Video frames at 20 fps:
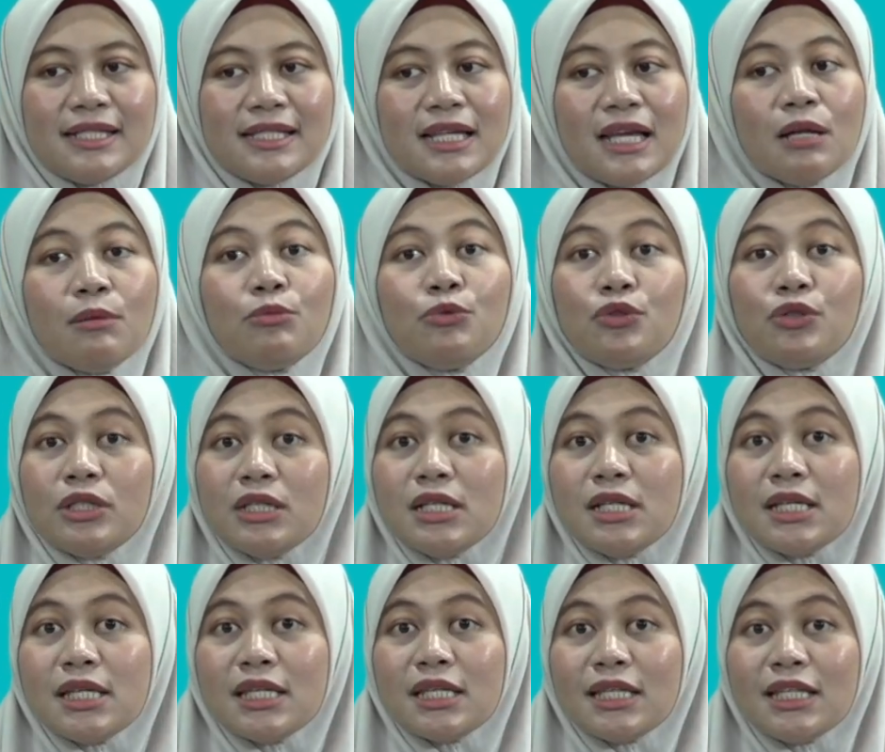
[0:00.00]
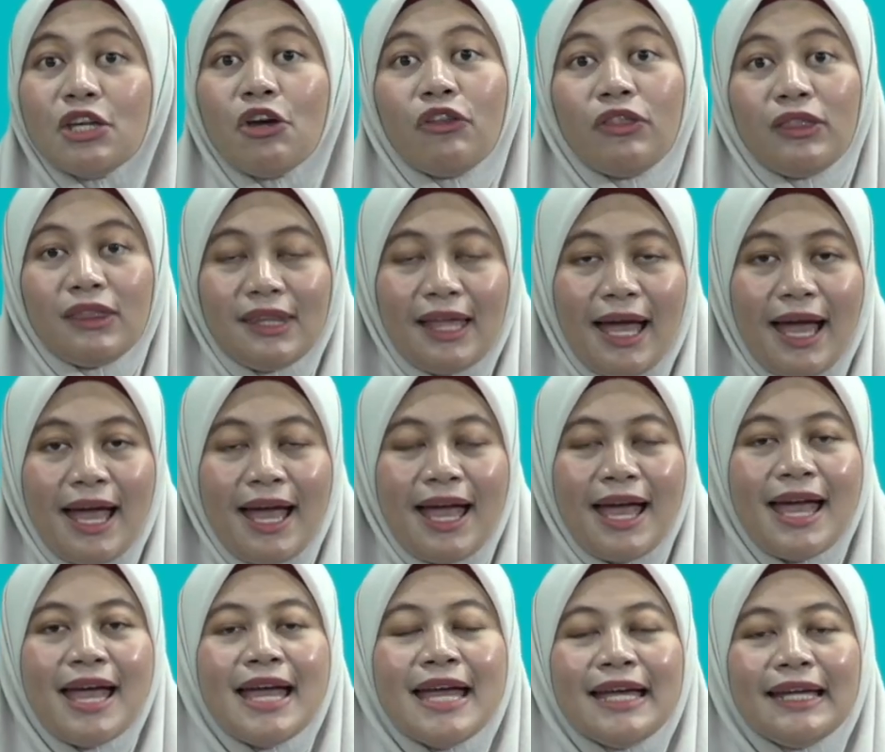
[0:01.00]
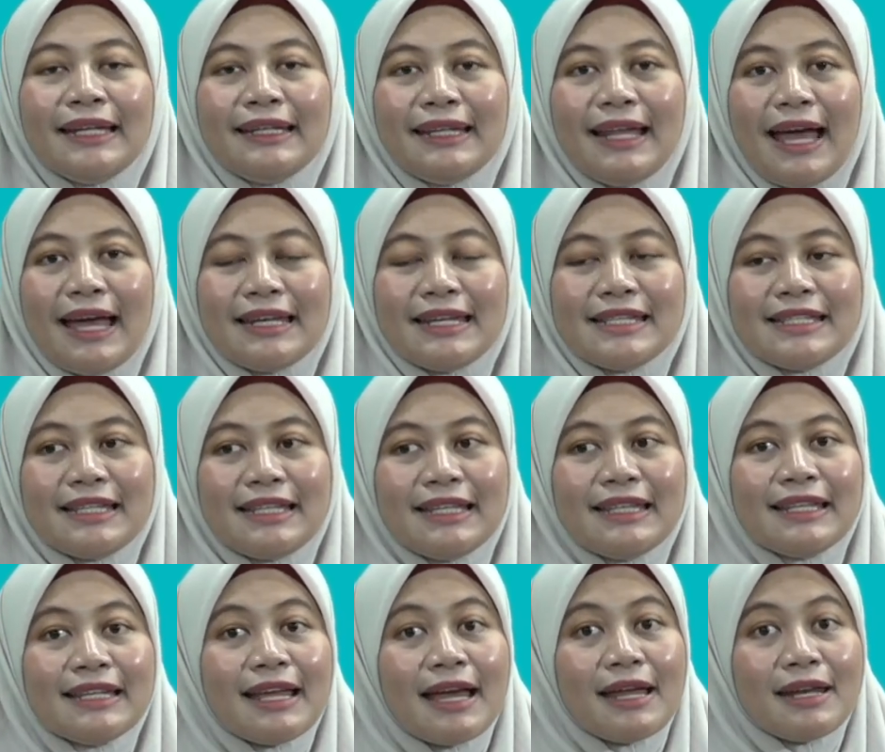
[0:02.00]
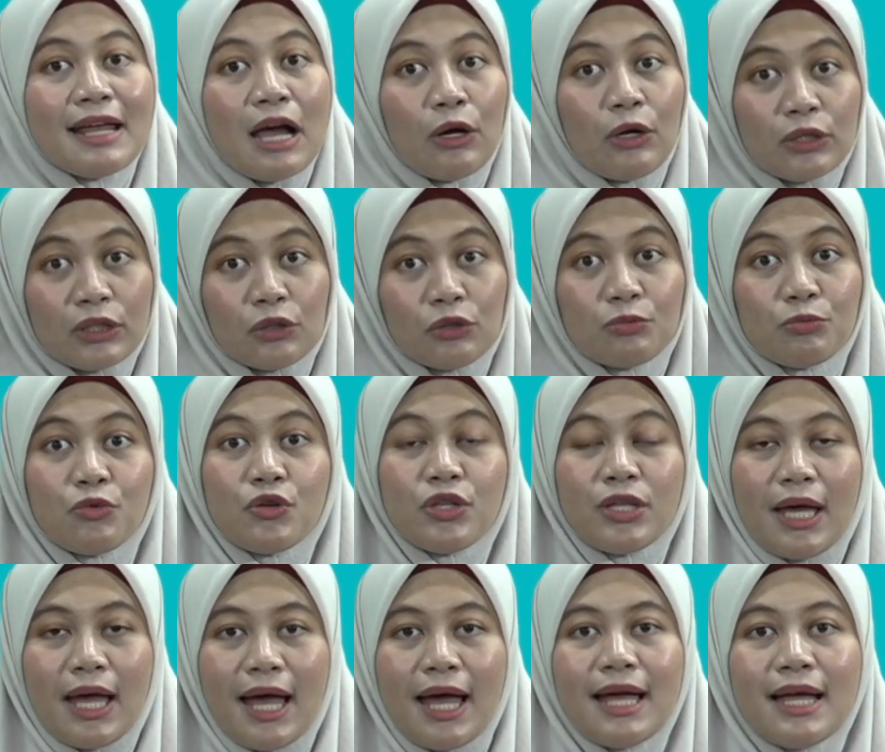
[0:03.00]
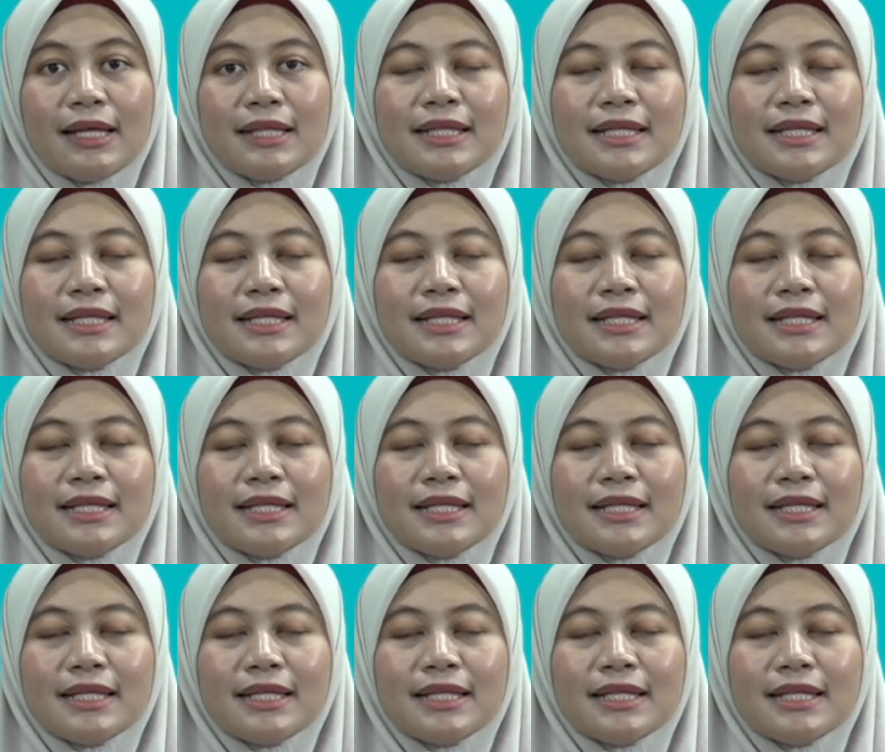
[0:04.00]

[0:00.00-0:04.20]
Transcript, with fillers: Chanmurul kionta. Nah, di sini tidak ada anggota tubuhnya.